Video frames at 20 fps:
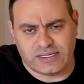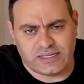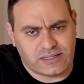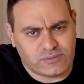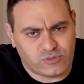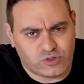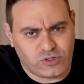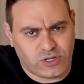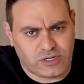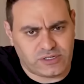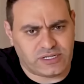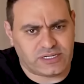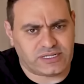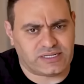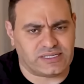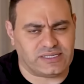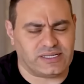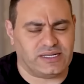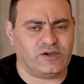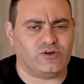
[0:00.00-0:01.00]
اللي انا بقوله
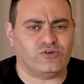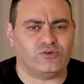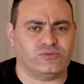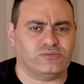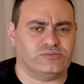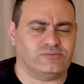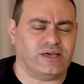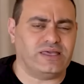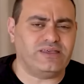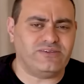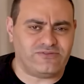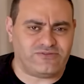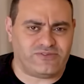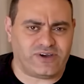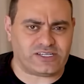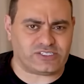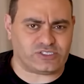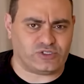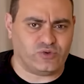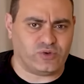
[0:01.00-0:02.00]
لحضرتك نتنياهو ما
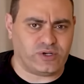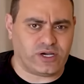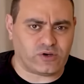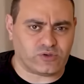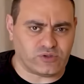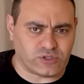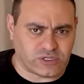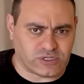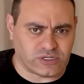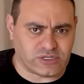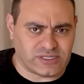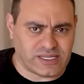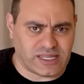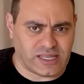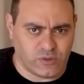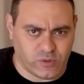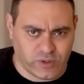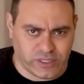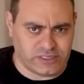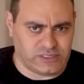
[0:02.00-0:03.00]
ينفعش ان هو ياخد القرار ده
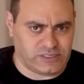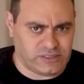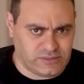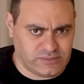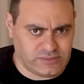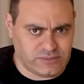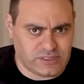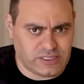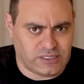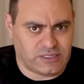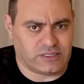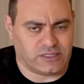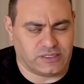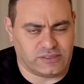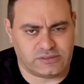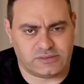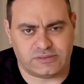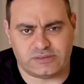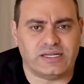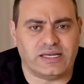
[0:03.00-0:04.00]
دلوقتي
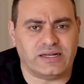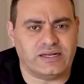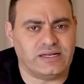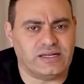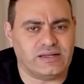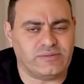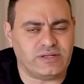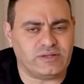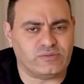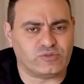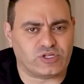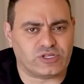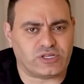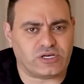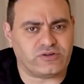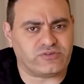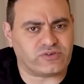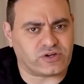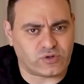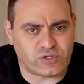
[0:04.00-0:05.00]
بس لان اليمين
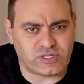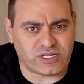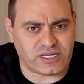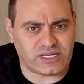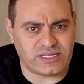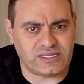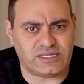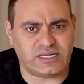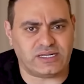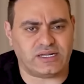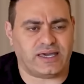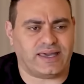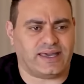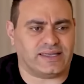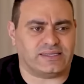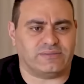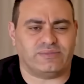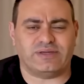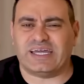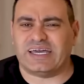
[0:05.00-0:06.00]
المتطرف كان واضح جدا
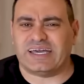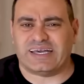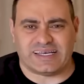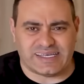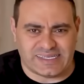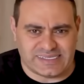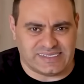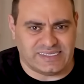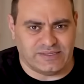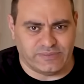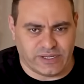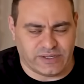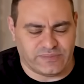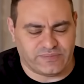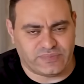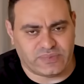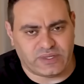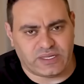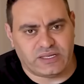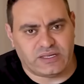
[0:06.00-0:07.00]
هيعتبرها هزيمه
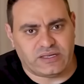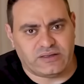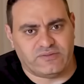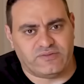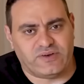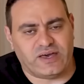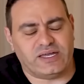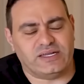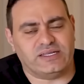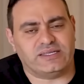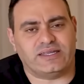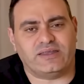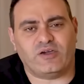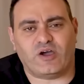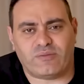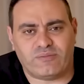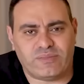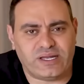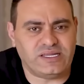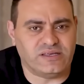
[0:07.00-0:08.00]

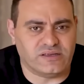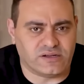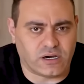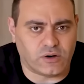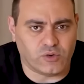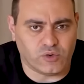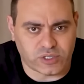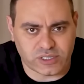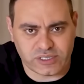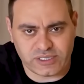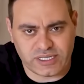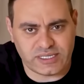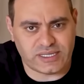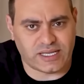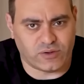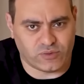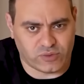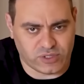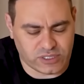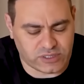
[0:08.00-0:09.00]
فنتنياهو عمال يراوغ
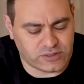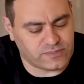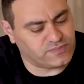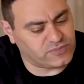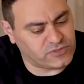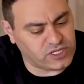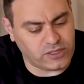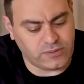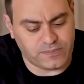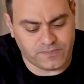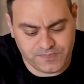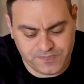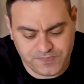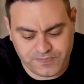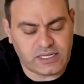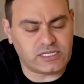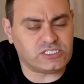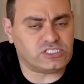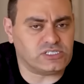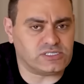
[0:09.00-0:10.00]
كده او كده طيب
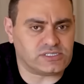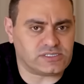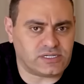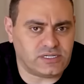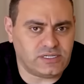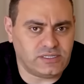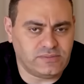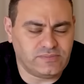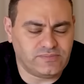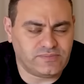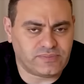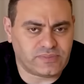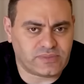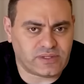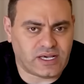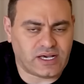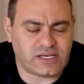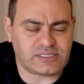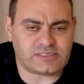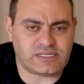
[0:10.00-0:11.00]
الجيش الاسرائيلي
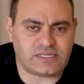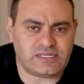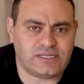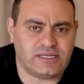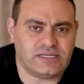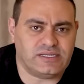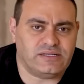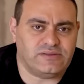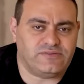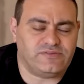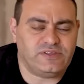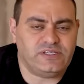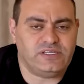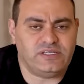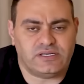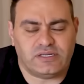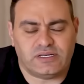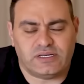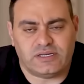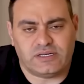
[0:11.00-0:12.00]
حصل ان
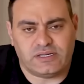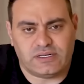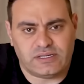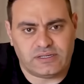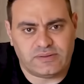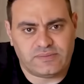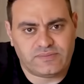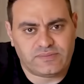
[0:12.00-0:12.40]
في آه،